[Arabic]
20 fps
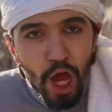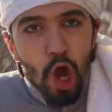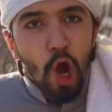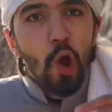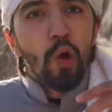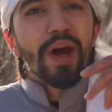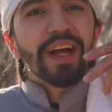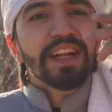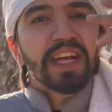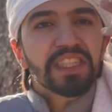
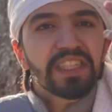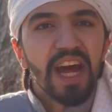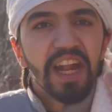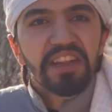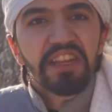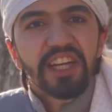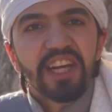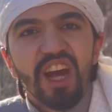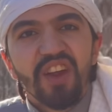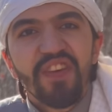ولك نزلت
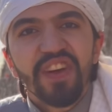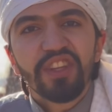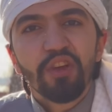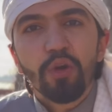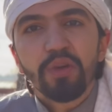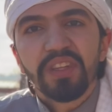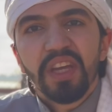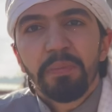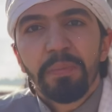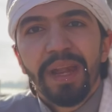كرفتي
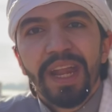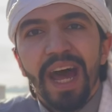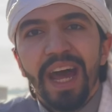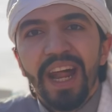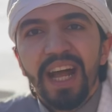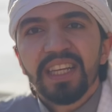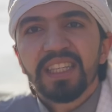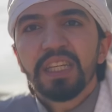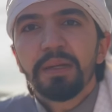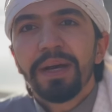اقسم بالله
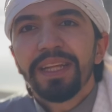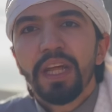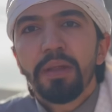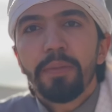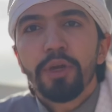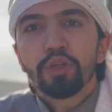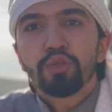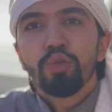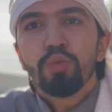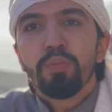العظيم انا
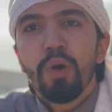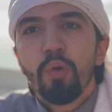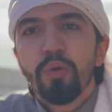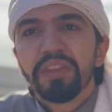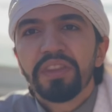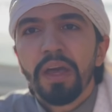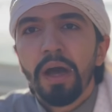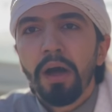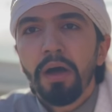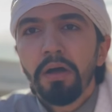مجنون مو
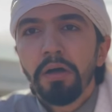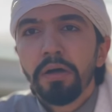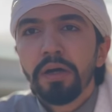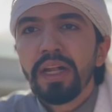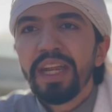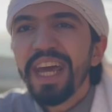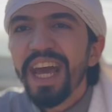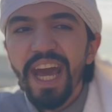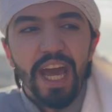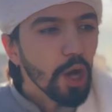انت ها
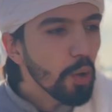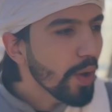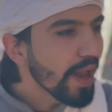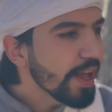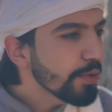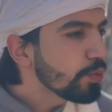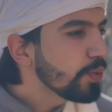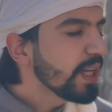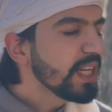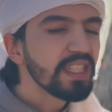لاحق ولد
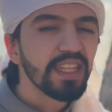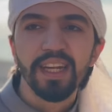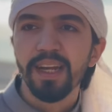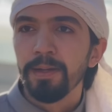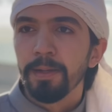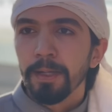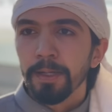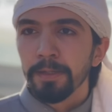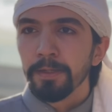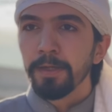ونازل
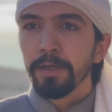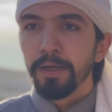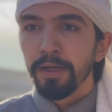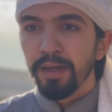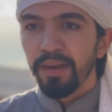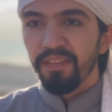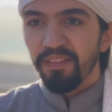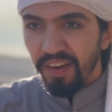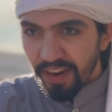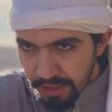انا
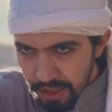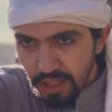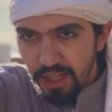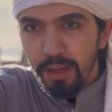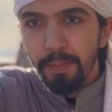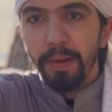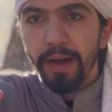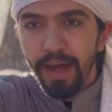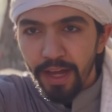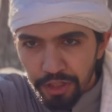فرجينا
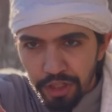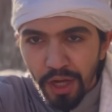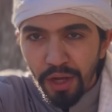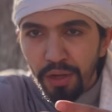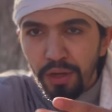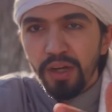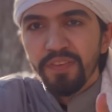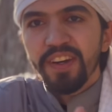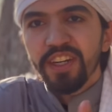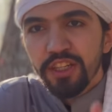بابا هيك
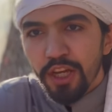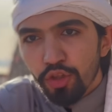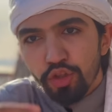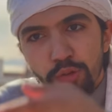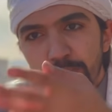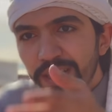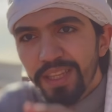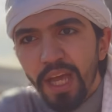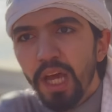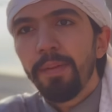شغله فرجينا شو
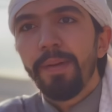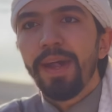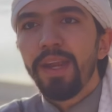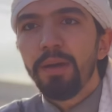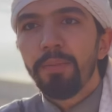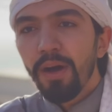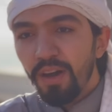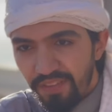بتتعب عليه بابا